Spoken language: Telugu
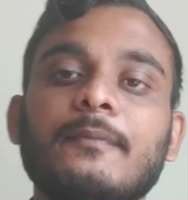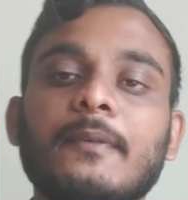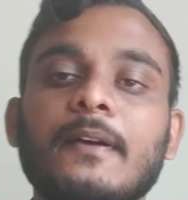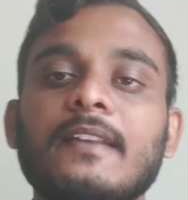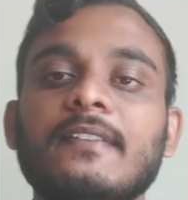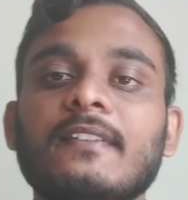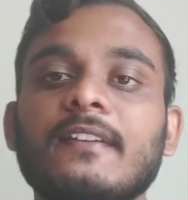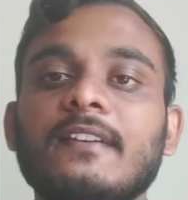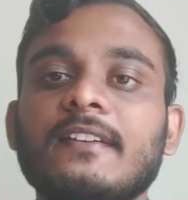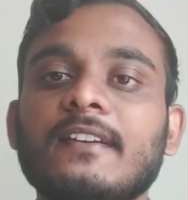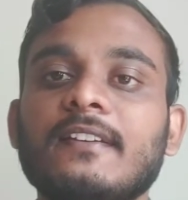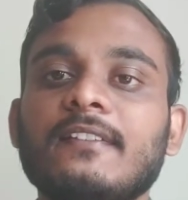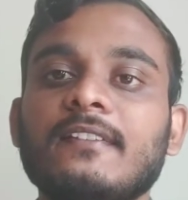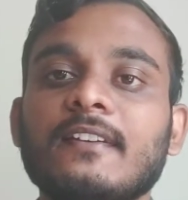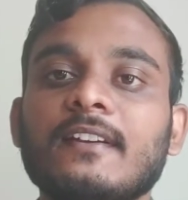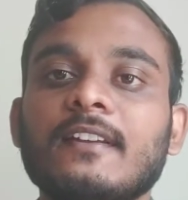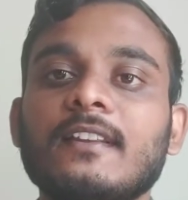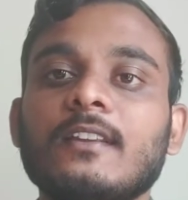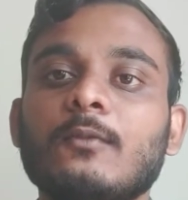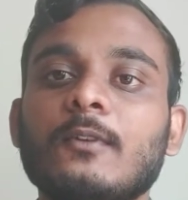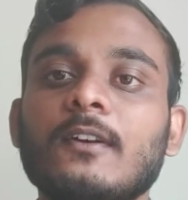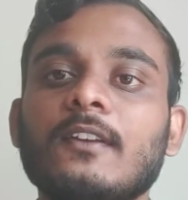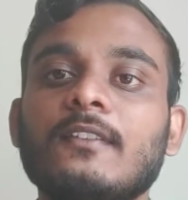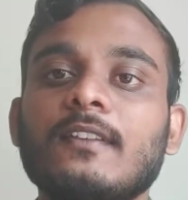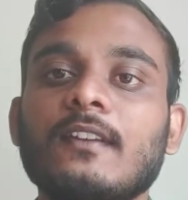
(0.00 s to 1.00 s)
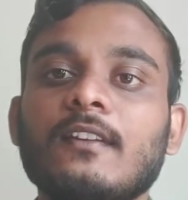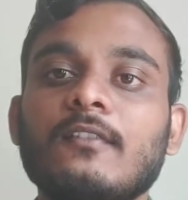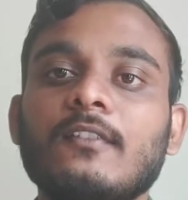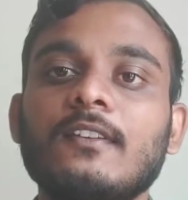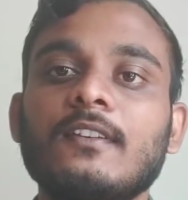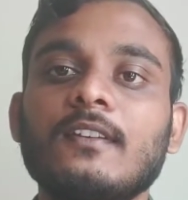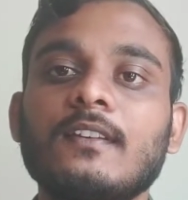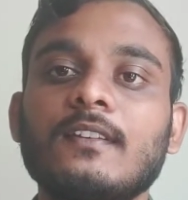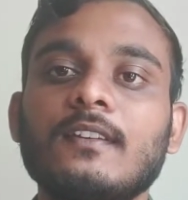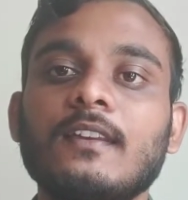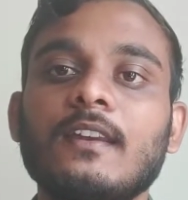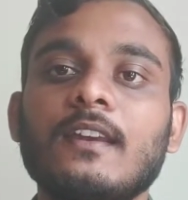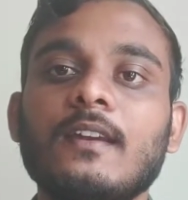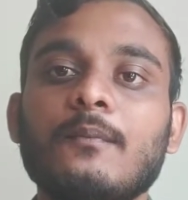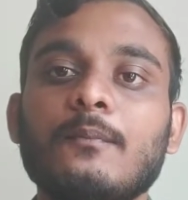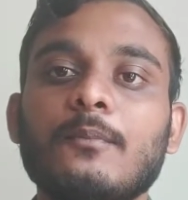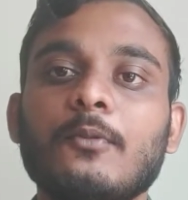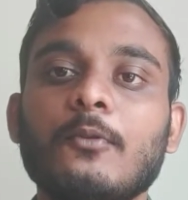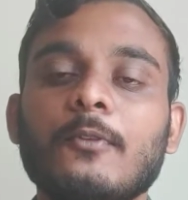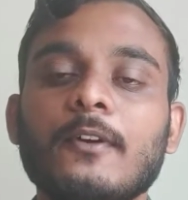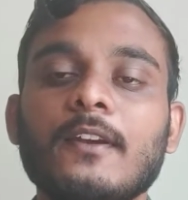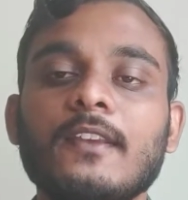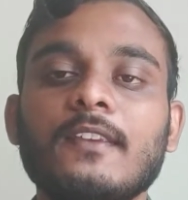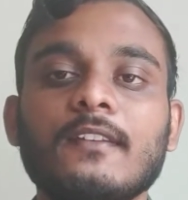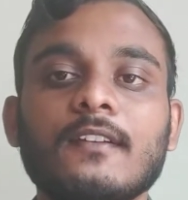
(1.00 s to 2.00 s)
కన్సల్టెన్సీ అయితే వాళ్ళ సర్వీసెస్ ఏం
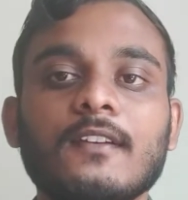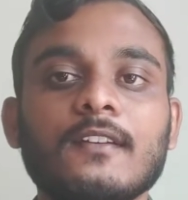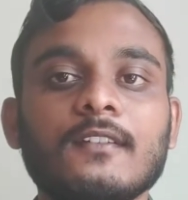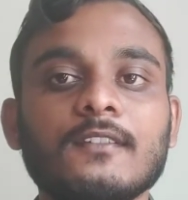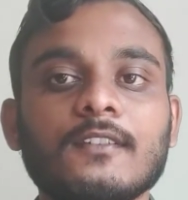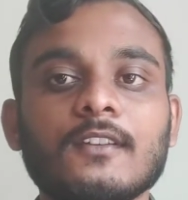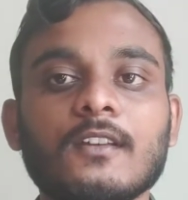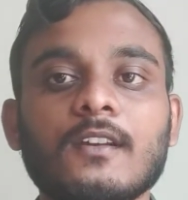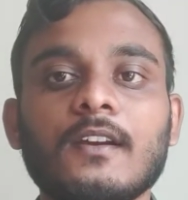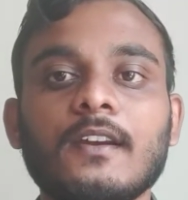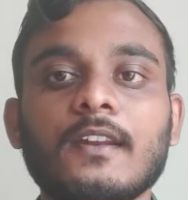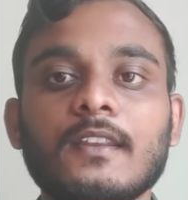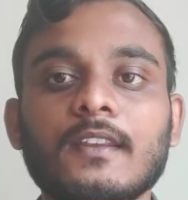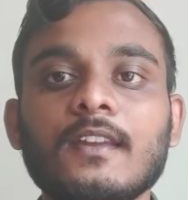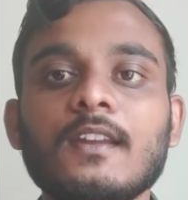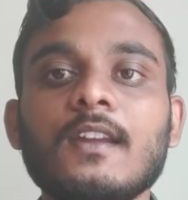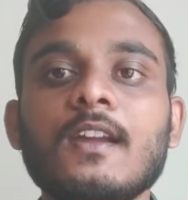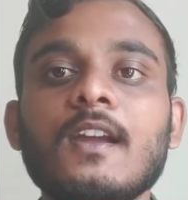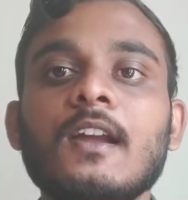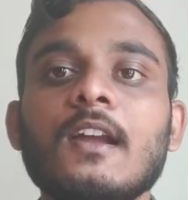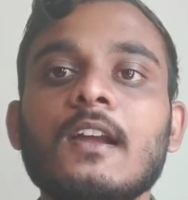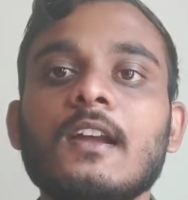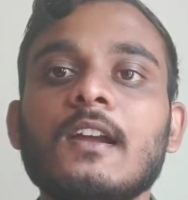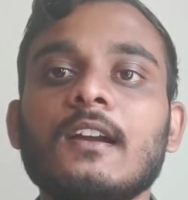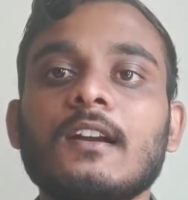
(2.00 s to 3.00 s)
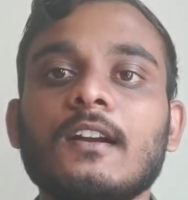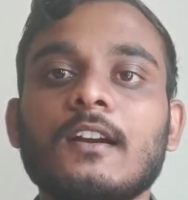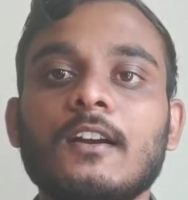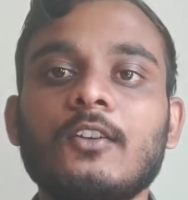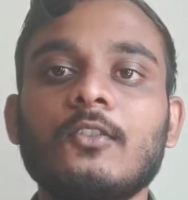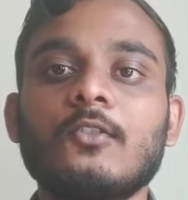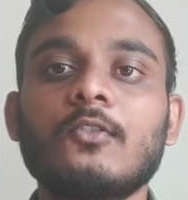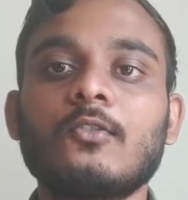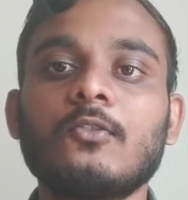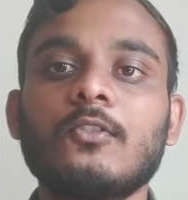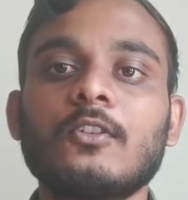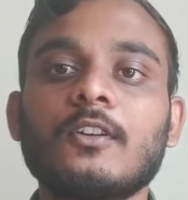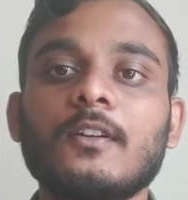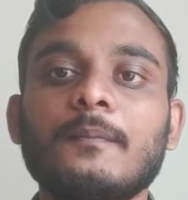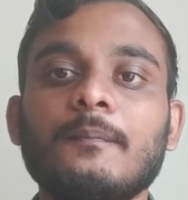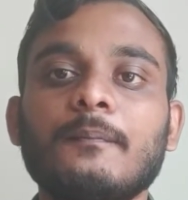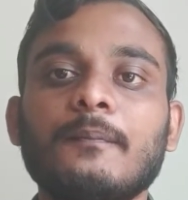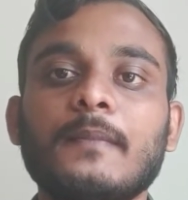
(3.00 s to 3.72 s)
ప్రొవైడ్ చేస్తారు అనేది కనుక్కోవడం